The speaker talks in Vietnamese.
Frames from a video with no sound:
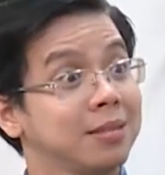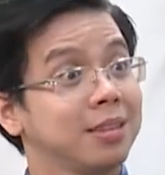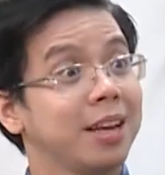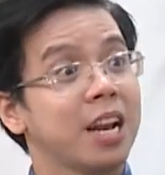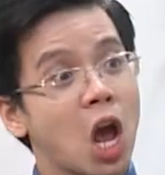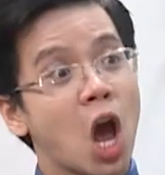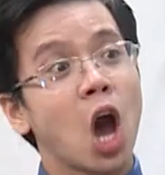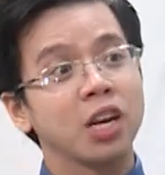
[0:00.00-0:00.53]

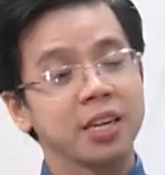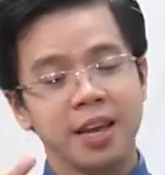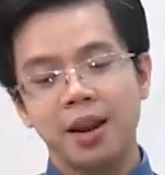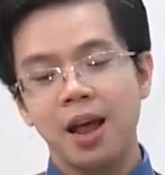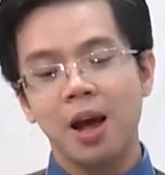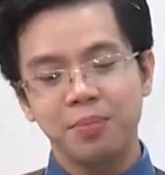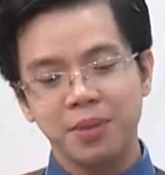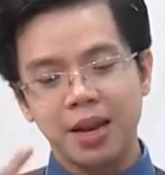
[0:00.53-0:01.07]
get on get
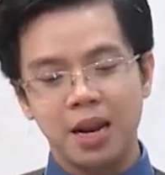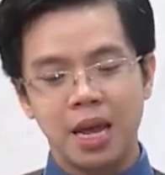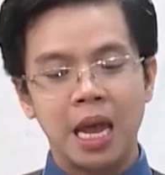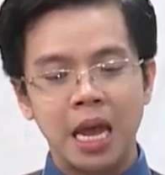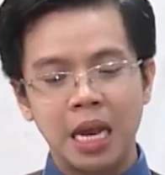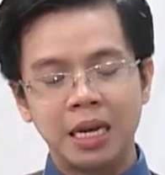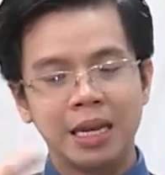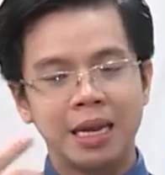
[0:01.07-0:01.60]
up get
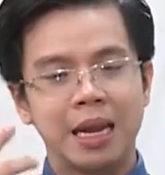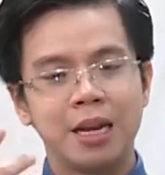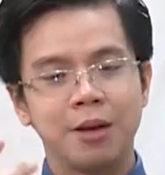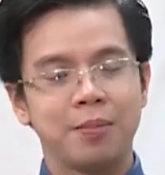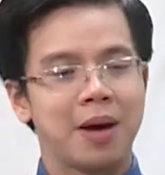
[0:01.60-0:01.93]
in get